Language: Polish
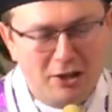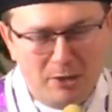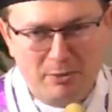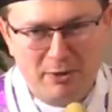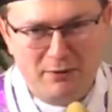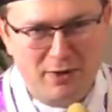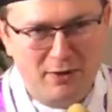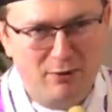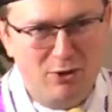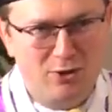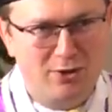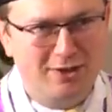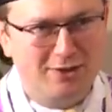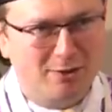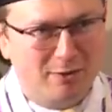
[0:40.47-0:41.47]
to pewnie
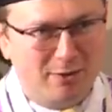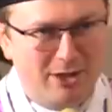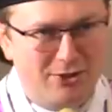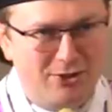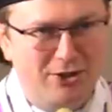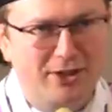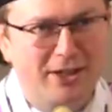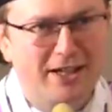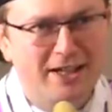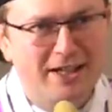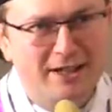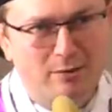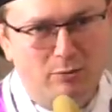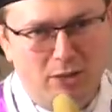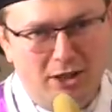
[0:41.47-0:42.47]
właśnie zobaczy
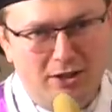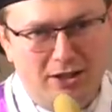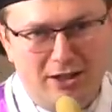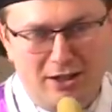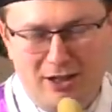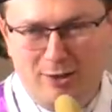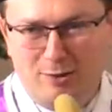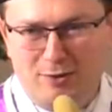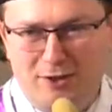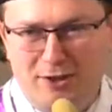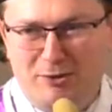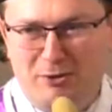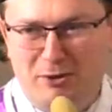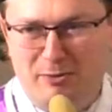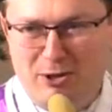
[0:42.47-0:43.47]
brata
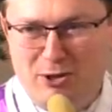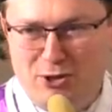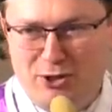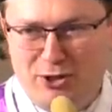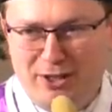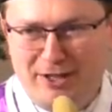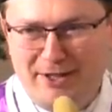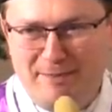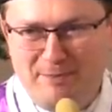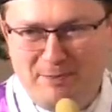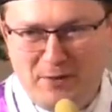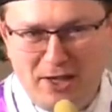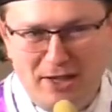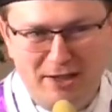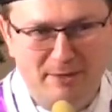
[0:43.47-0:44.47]
Klausa, który będzie
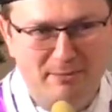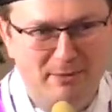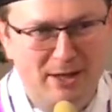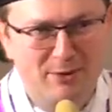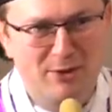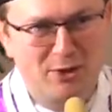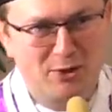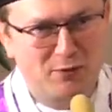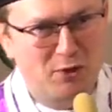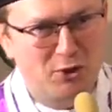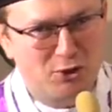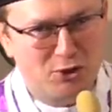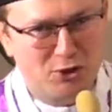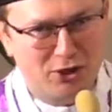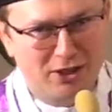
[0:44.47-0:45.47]
te małe
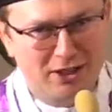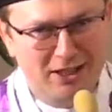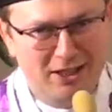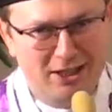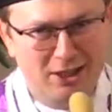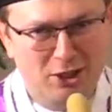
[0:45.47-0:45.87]
świeczki